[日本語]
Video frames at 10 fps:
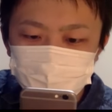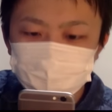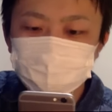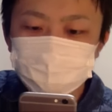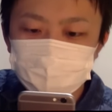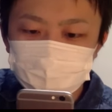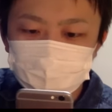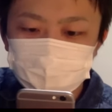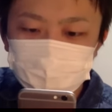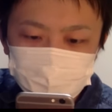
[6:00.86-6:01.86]
に変わったの
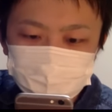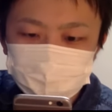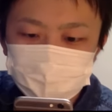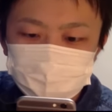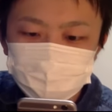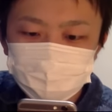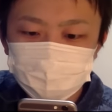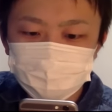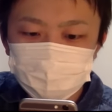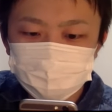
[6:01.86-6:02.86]
でね。はい。
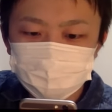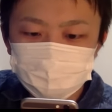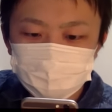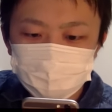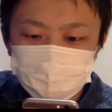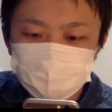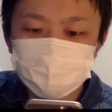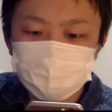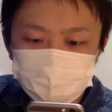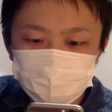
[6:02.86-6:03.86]
その辺は
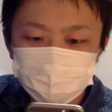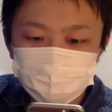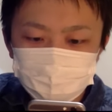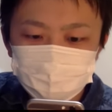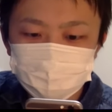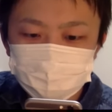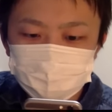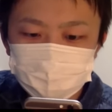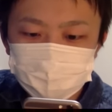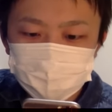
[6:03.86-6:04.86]
いいんじゃないですか。もう。
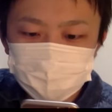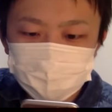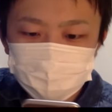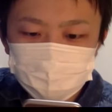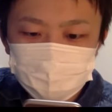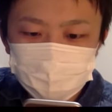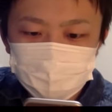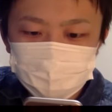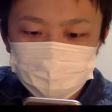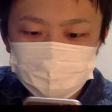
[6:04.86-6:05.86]
まあ、
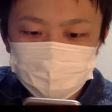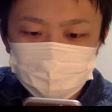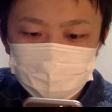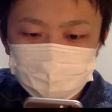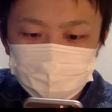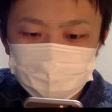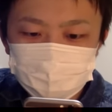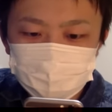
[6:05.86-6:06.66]
まだ、まあ、ま